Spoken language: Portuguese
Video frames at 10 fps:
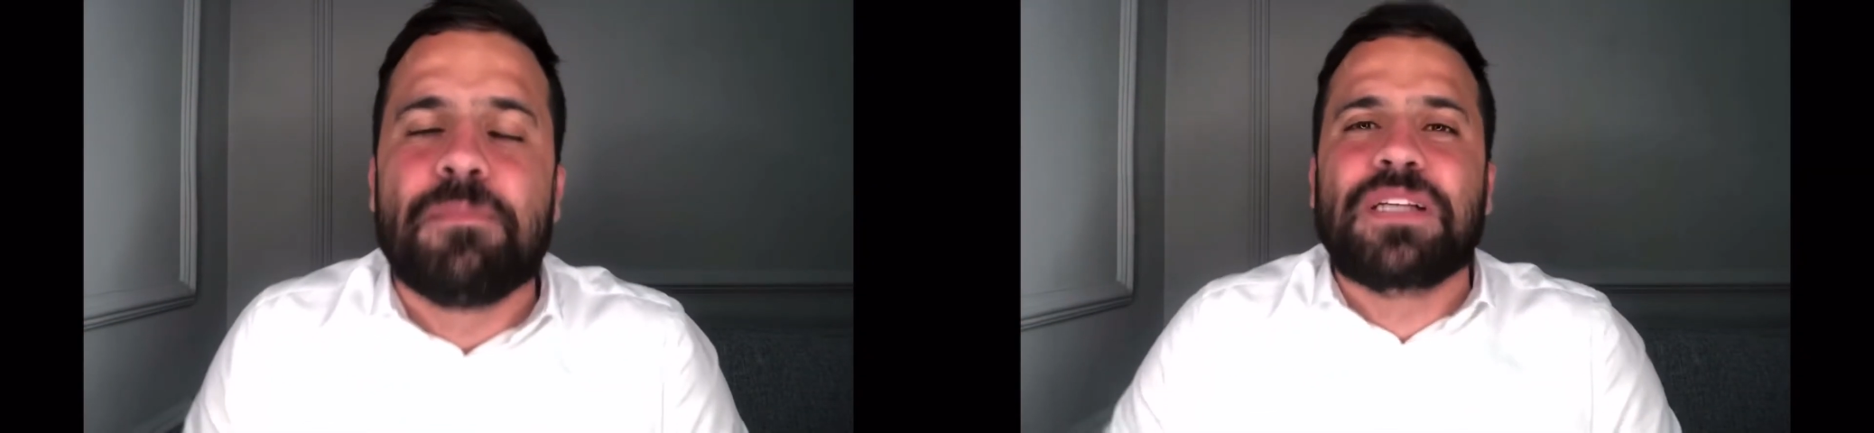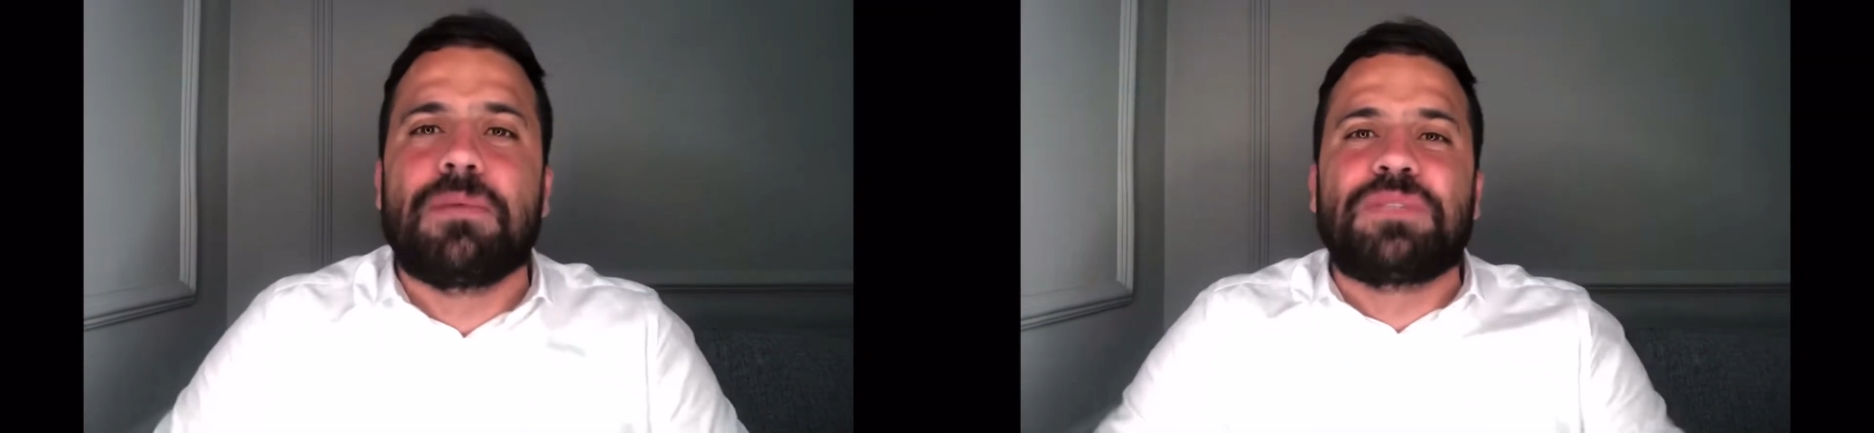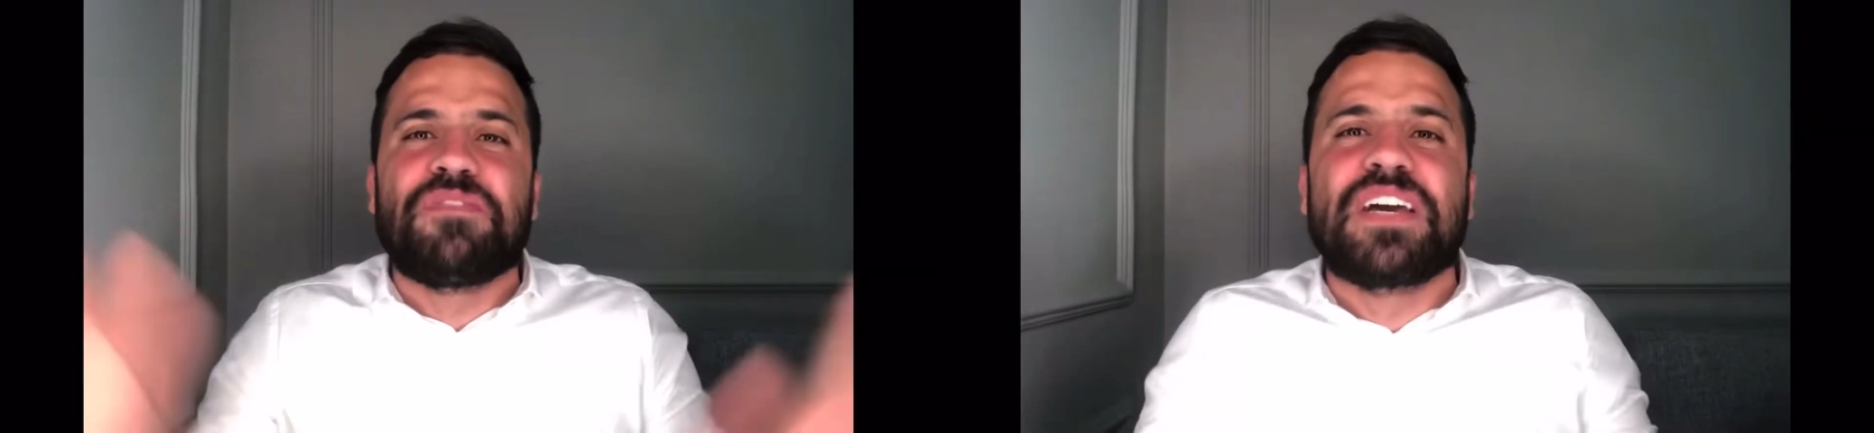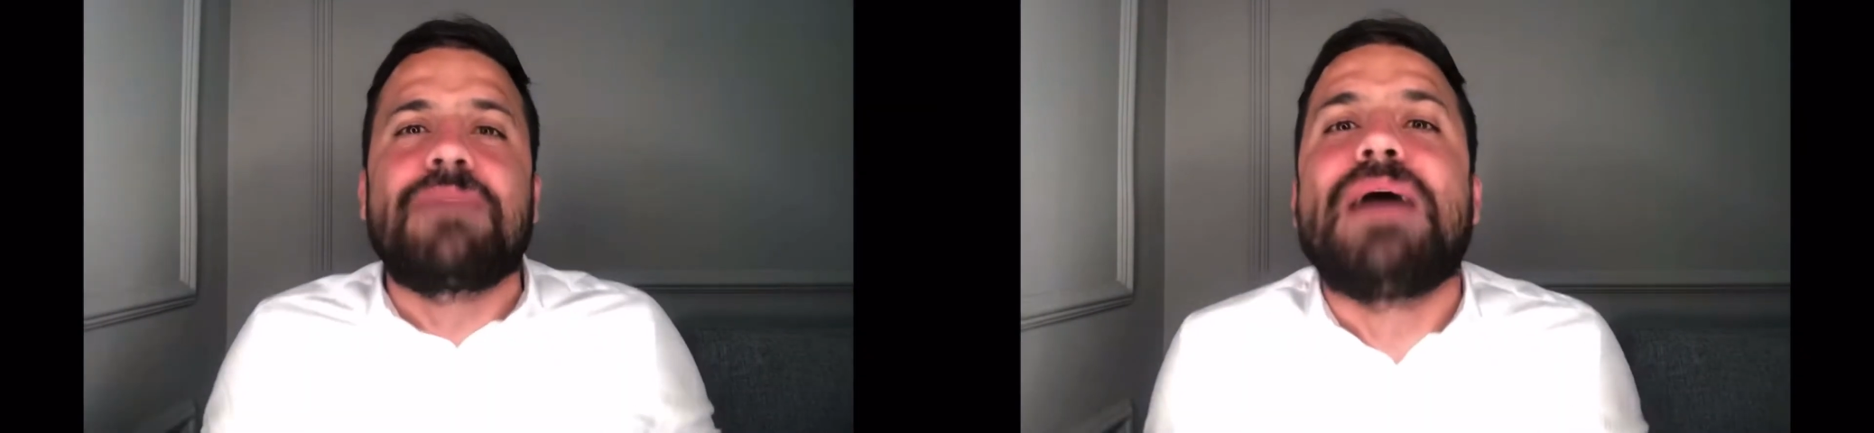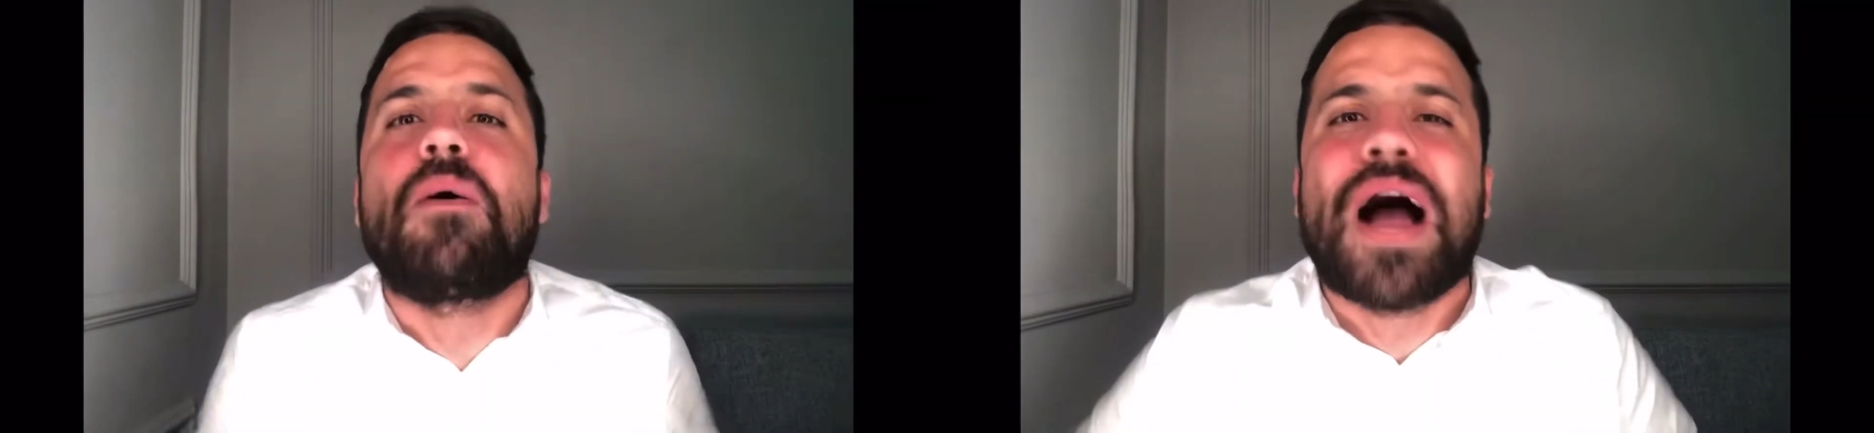Por exemplo, você
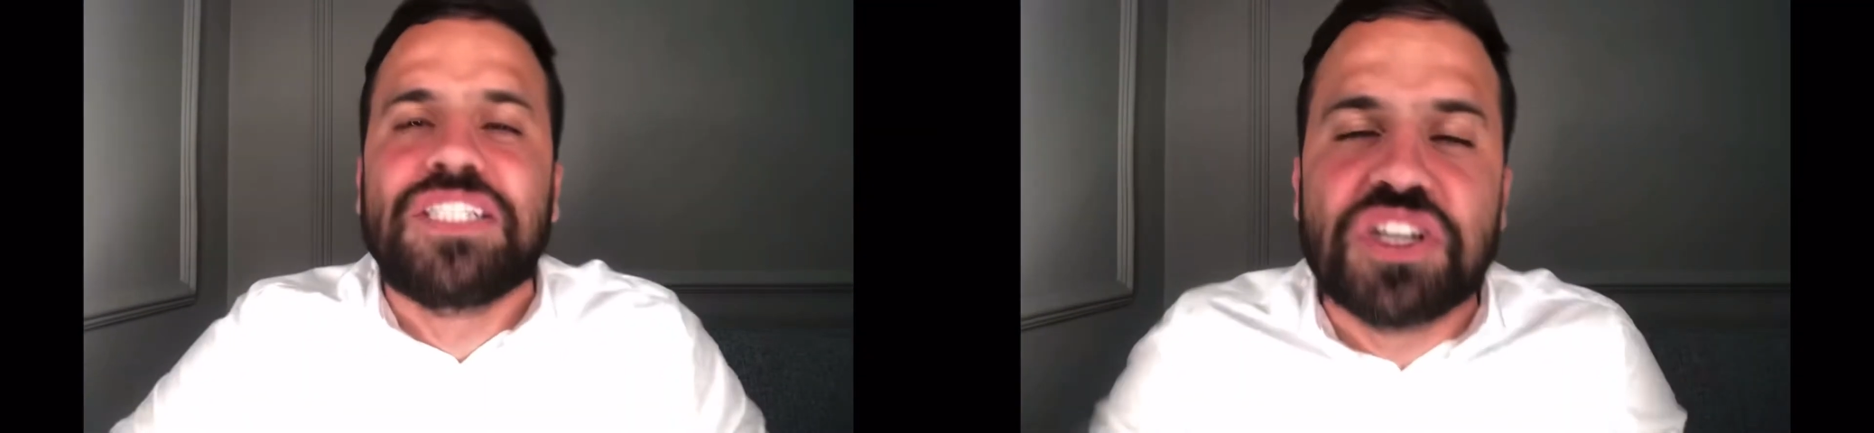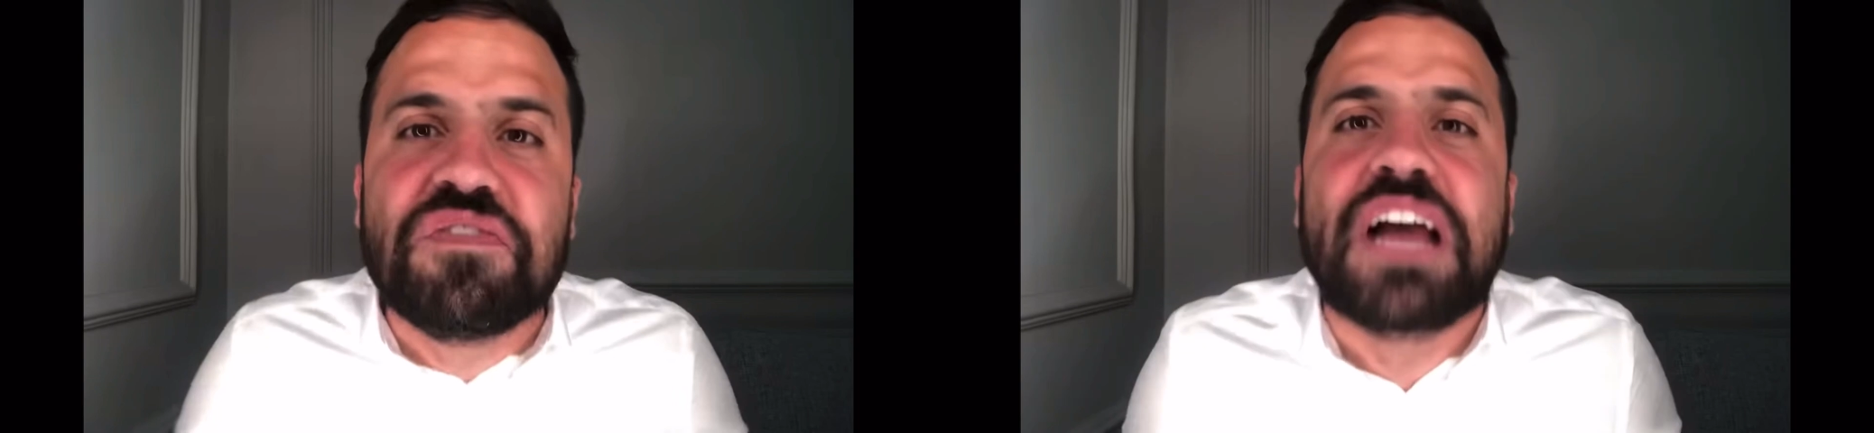fica magoadinho,